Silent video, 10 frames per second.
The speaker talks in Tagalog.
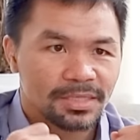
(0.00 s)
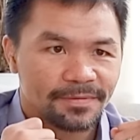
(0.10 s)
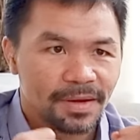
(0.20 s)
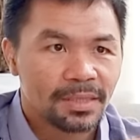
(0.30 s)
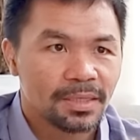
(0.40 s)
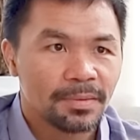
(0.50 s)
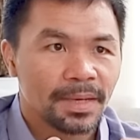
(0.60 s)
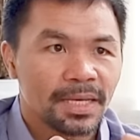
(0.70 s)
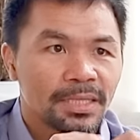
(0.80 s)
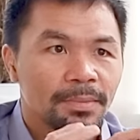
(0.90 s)
As a father,
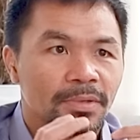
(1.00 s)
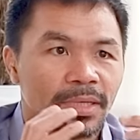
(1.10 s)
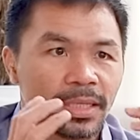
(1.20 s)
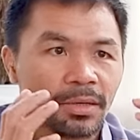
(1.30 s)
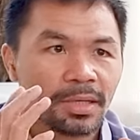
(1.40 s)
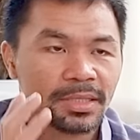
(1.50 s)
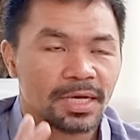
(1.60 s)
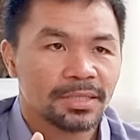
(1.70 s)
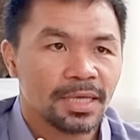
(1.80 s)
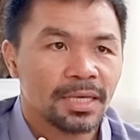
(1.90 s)
pakita mo na ikaw ay
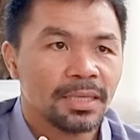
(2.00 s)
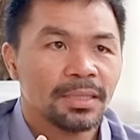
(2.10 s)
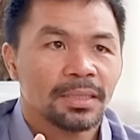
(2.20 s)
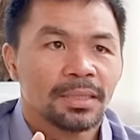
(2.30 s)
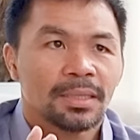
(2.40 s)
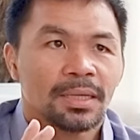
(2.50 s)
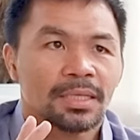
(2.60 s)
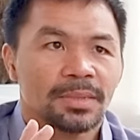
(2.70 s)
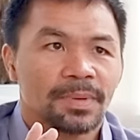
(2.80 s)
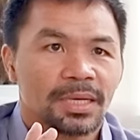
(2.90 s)
tatay
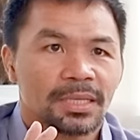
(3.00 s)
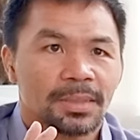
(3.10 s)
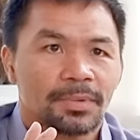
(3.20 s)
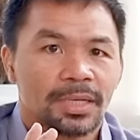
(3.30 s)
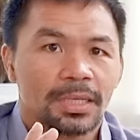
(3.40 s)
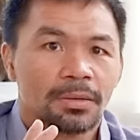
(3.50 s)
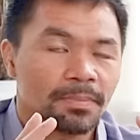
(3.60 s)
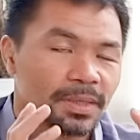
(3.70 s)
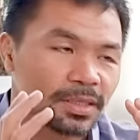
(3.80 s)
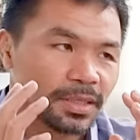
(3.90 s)
at ipakita mo na ikaw
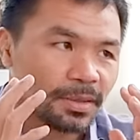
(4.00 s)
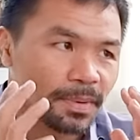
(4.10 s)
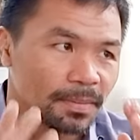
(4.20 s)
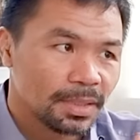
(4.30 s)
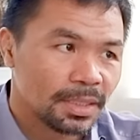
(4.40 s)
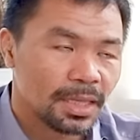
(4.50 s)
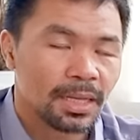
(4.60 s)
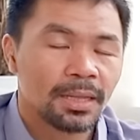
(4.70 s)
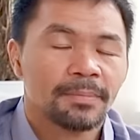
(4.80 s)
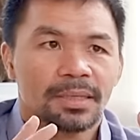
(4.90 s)
ang padre de
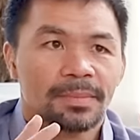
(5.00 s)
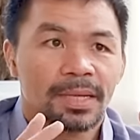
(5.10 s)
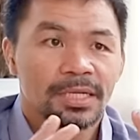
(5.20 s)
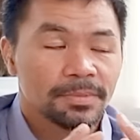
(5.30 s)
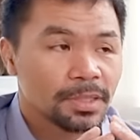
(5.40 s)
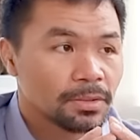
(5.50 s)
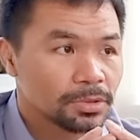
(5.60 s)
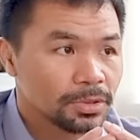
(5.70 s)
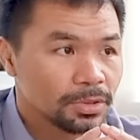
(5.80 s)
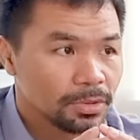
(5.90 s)
pamilya, na manage mo ng
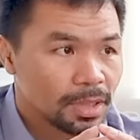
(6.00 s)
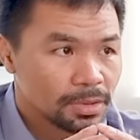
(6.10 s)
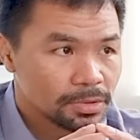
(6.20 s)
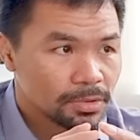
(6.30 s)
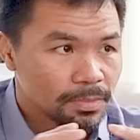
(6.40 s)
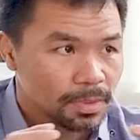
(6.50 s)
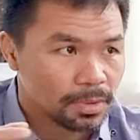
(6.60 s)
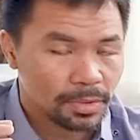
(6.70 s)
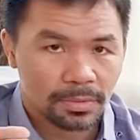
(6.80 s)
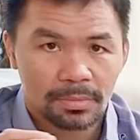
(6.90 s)
gusto yung household
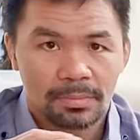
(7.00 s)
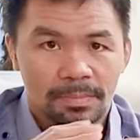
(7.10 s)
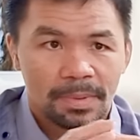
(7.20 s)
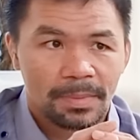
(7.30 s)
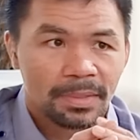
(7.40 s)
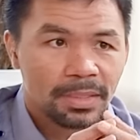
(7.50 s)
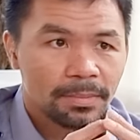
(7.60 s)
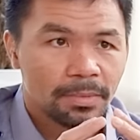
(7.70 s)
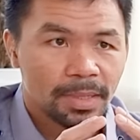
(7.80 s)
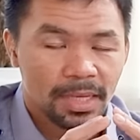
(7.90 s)
mo, yung pamilya
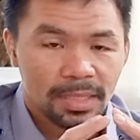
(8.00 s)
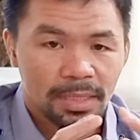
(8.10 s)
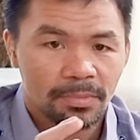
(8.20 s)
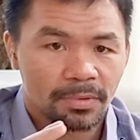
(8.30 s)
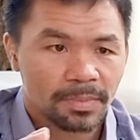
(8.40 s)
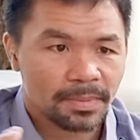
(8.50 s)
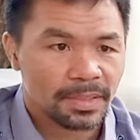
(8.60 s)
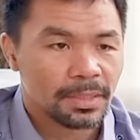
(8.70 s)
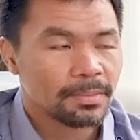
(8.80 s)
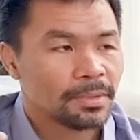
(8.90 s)
mo, mga anak mo,
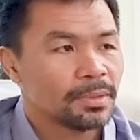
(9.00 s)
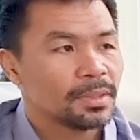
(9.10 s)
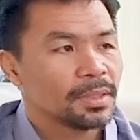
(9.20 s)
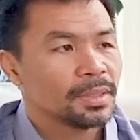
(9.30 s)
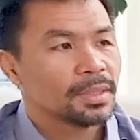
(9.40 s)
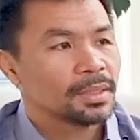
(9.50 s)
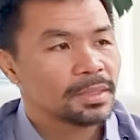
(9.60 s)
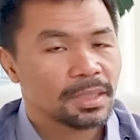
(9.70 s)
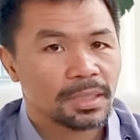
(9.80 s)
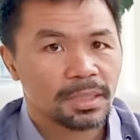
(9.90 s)
pamilya mo,
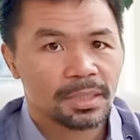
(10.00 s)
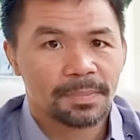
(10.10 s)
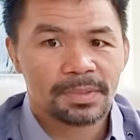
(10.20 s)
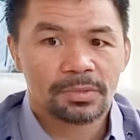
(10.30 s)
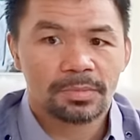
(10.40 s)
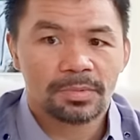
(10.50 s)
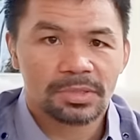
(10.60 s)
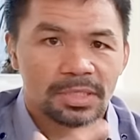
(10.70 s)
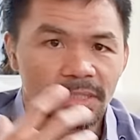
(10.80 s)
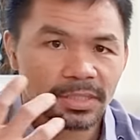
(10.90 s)
na napasod mo
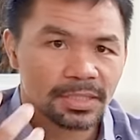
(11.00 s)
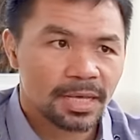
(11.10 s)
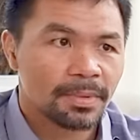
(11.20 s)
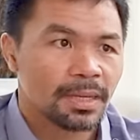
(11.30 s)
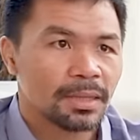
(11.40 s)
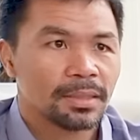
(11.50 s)
sila ng tama.